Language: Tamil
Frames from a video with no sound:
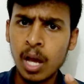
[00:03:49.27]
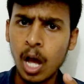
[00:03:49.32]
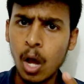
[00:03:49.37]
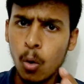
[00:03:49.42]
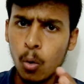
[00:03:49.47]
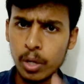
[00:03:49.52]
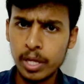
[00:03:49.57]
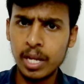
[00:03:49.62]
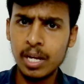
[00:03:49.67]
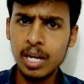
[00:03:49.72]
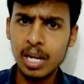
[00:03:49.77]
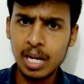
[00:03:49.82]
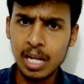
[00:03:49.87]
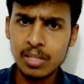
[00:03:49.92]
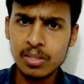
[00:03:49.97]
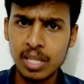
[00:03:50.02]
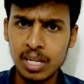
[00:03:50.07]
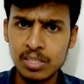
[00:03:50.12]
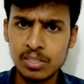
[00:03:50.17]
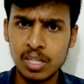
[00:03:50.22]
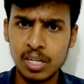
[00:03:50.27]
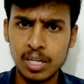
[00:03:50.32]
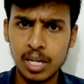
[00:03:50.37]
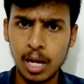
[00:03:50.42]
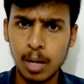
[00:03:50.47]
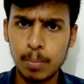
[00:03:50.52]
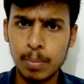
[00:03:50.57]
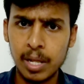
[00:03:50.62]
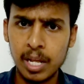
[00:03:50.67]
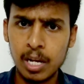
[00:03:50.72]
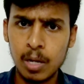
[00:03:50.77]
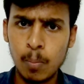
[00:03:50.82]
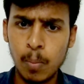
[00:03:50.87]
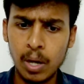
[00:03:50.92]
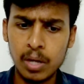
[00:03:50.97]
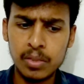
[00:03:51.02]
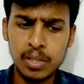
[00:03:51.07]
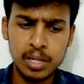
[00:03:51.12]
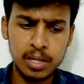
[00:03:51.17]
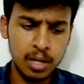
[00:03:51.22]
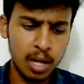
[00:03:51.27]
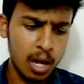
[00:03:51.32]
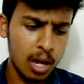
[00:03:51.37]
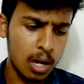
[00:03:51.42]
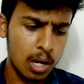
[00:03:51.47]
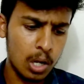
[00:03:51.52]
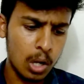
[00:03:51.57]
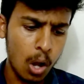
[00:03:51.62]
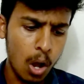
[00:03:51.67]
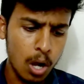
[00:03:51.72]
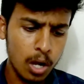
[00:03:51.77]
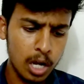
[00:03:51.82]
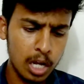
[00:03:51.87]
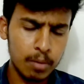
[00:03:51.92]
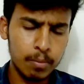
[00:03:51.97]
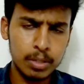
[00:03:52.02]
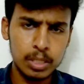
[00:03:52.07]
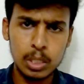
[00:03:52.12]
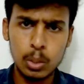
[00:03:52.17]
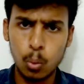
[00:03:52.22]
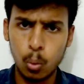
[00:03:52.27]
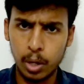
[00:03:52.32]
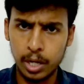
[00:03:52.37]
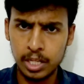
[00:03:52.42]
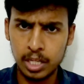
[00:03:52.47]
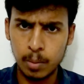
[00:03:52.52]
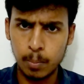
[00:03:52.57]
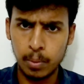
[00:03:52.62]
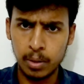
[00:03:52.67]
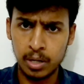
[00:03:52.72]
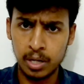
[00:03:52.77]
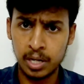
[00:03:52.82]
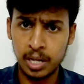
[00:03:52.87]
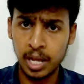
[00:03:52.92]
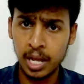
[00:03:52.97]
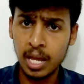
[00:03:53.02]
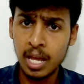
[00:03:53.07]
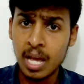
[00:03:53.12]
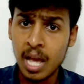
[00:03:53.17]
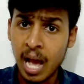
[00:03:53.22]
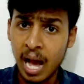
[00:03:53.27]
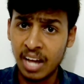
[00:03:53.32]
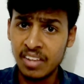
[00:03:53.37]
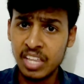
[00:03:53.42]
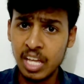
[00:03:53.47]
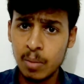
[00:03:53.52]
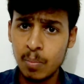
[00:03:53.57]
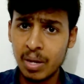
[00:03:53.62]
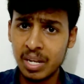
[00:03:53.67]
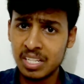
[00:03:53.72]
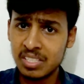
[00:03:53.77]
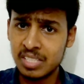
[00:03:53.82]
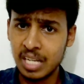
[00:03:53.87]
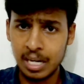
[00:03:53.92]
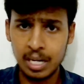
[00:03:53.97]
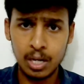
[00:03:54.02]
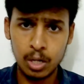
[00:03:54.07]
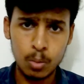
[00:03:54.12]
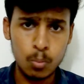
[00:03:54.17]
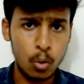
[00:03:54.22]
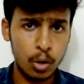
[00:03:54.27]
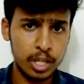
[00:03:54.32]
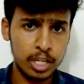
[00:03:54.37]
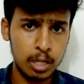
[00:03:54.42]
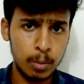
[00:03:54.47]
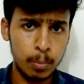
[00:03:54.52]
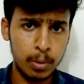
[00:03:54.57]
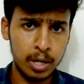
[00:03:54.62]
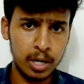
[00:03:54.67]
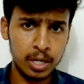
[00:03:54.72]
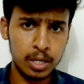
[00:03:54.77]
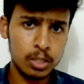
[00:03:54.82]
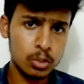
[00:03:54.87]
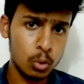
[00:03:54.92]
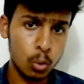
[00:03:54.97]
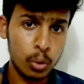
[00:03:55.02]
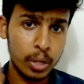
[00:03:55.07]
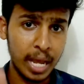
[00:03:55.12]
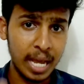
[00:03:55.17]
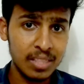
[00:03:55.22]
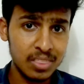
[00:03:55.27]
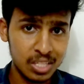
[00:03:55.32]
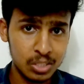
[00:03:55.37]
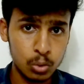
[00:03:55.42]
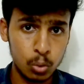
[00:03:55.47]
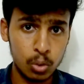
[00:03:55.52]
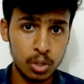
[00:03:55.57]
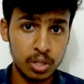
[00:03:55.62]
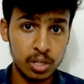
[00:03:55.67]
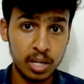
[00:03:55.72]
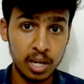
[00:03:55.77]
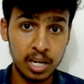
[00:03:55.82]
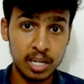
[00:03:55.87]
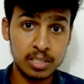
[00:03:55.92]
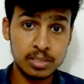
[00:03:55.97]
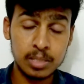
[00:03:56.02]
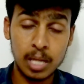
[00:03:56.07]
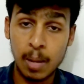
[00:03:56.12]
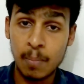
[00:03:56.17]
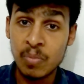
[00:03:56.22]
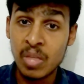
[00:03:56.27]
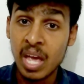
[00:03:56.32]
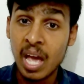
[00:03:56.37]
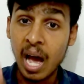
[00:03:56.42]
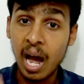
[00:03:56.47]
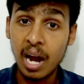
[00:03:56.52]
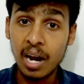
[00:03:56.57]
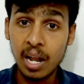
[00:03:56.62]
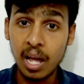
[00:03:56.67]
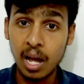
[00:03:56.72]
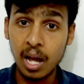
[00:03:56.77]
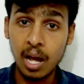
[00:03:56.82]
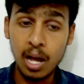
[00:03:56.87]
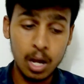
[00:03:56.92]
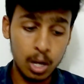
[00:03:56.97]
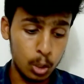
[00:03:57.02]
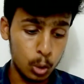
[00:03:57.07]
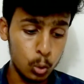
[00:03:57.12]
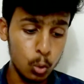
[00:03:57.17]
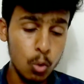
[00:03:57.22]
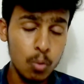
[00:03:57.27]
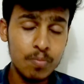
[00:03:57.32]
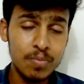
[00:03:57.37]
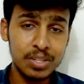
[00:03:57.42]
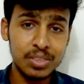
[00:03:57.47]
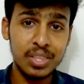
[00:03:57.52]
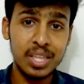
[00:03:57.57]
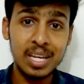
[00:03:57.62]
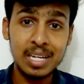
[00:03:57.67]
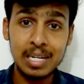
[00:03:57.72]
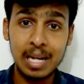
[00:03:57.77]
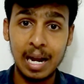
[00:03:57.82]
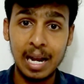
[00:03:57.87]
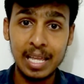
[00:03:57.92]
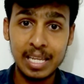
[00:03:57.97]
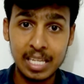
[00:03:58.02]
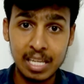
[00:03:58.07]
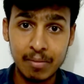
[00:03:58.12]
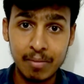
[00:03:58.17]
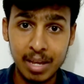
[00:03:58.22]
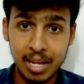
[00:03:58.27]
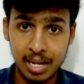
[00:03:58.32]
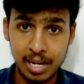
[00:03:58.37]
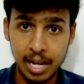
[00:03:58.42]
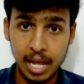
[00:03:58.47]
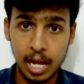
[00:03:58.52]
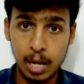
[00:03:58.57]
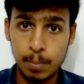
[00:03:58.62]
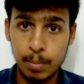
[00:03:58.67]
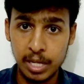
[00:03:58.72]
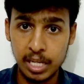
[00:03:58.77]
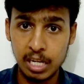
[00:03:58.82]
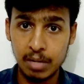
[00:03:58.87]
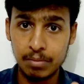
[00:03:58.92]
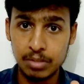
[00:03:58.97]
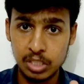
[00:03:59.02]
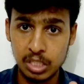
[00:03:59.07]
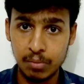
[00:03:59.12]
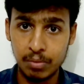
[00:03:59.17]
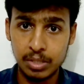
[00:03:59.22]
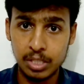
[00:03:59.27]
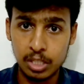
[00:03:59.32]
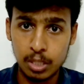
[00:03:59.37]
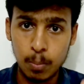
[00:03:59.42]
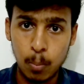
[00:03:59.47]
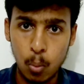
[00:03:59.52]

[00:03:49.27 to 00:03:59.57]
அவங்களுக்கு என்னெல்லாம் தெரிஞ்சிருக்கு அப்படின்னு பார்த்தீங்கன்னா லாக்கர் வந்து உடைக்கப்பட்டிருக்கு அதே மாதிரி ஜன்னலும் உடைக்கப்பட்டிருக்கு ஸோ கேத்தி சொன்னது கரெக்ட் தான் ஆனால் ரூம் வந்து கலைக்கவே இல்லை அப்படிங்கிற விஷயம் வந்து அந்த